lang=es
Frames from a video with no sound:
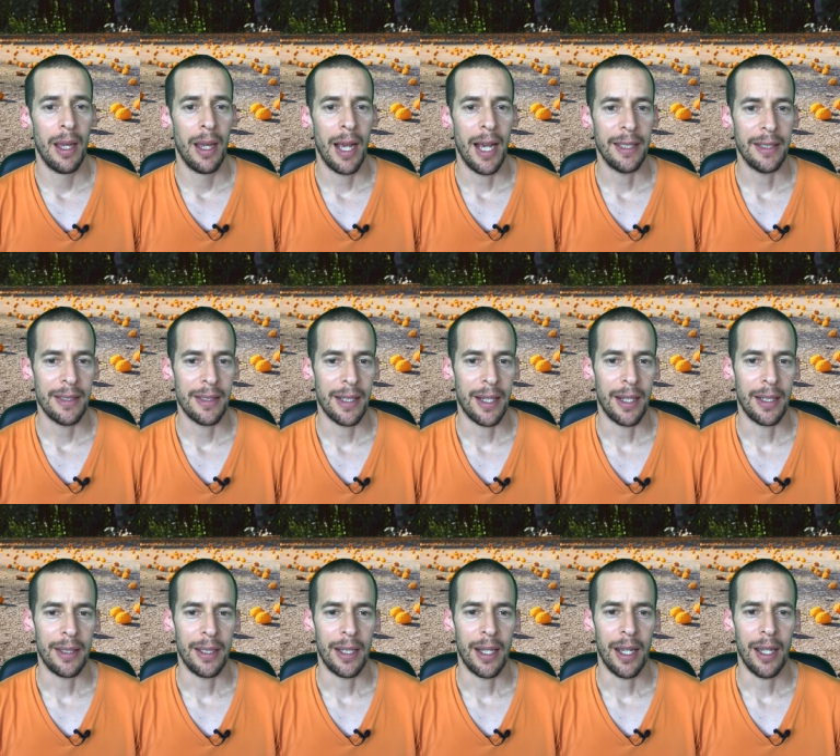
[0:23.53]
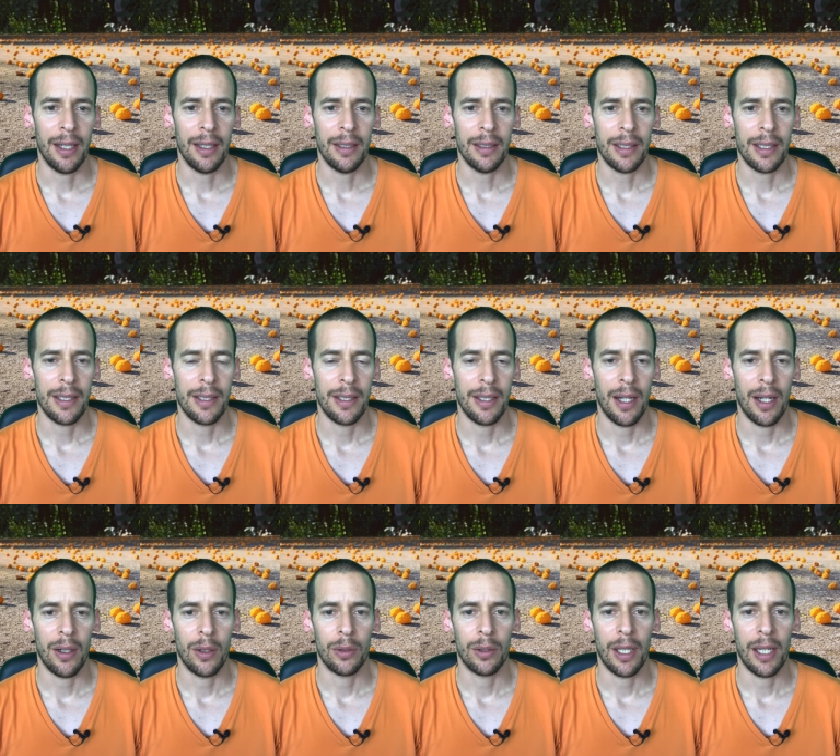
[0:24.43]
Antes de criticar, quisiera
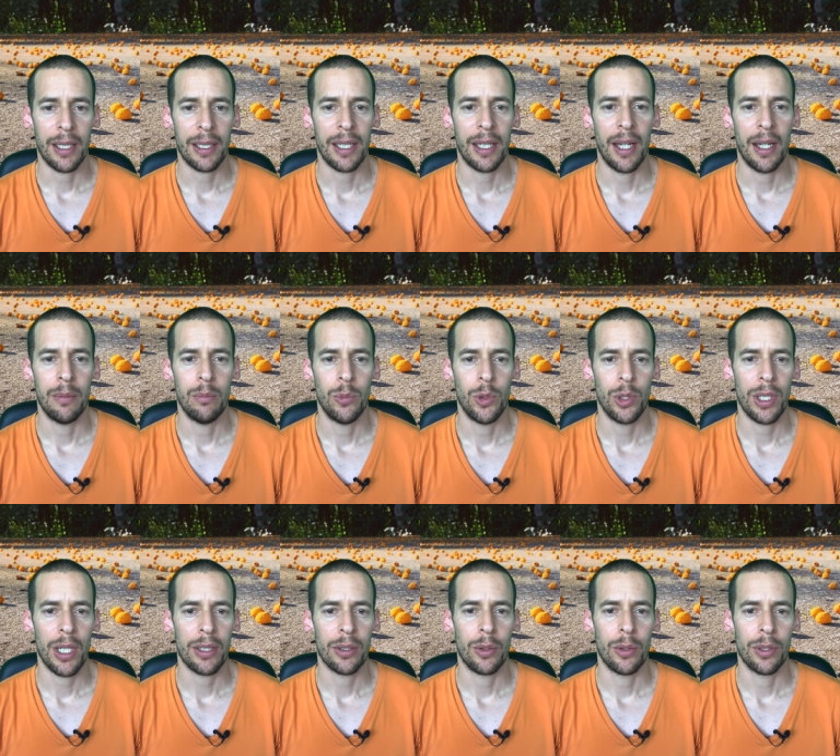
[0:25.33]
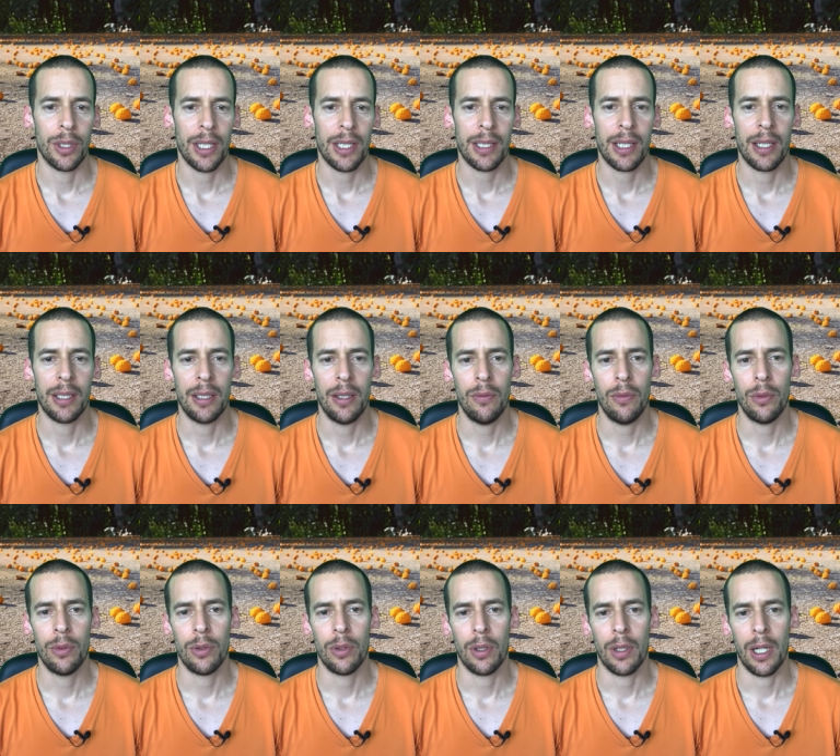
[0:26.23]
notar que hay muchas cosas que sí
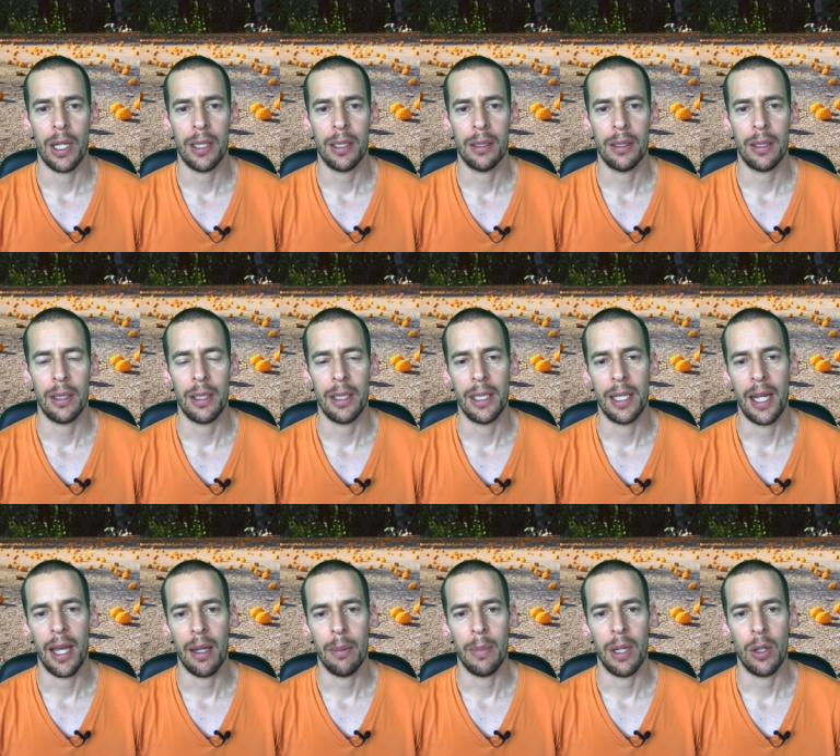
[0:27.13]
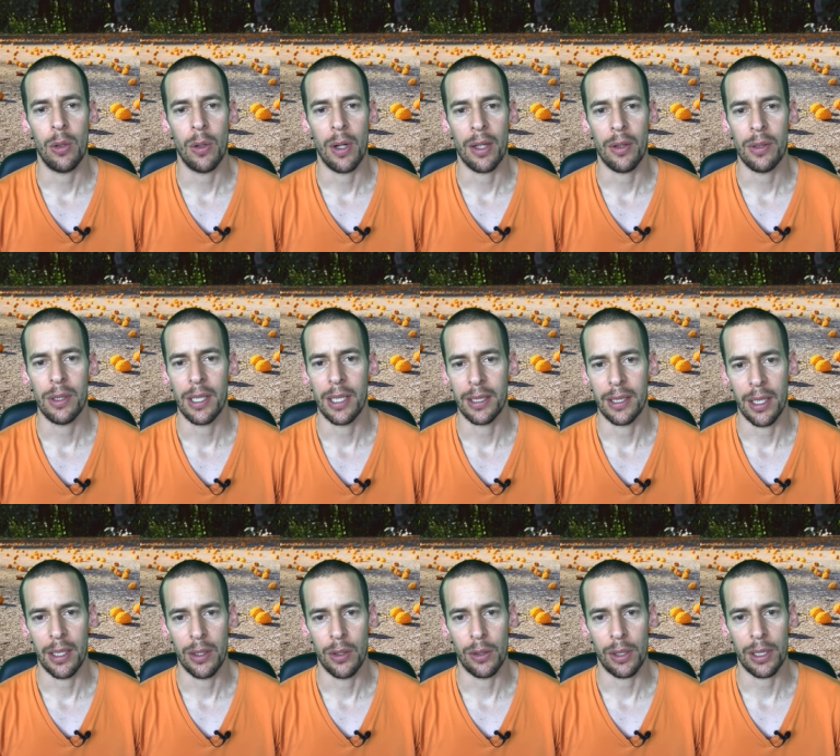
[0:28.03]
funcionan y que han mejorado en
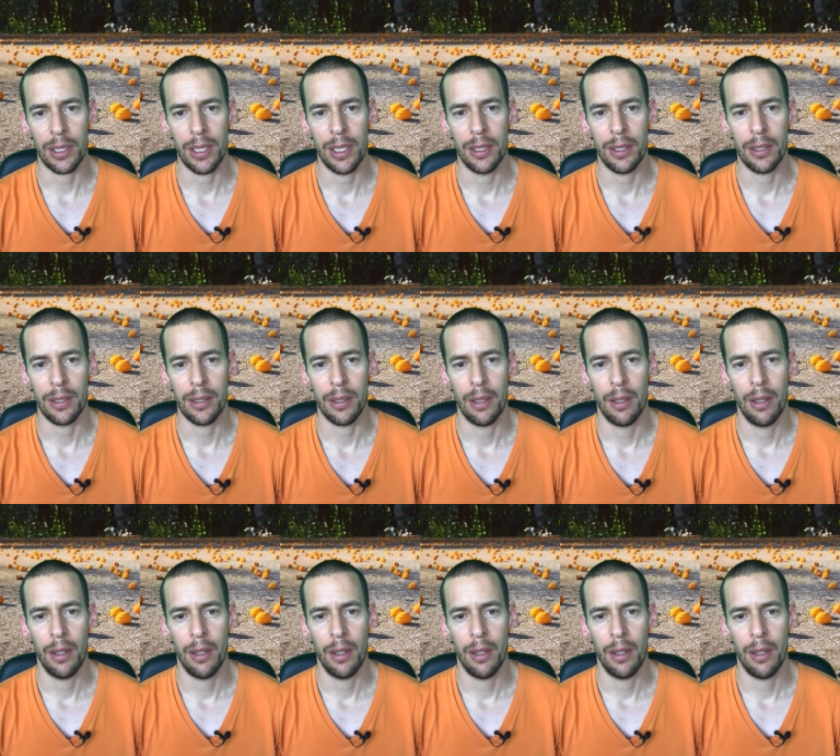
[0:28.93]
sexenios recientes.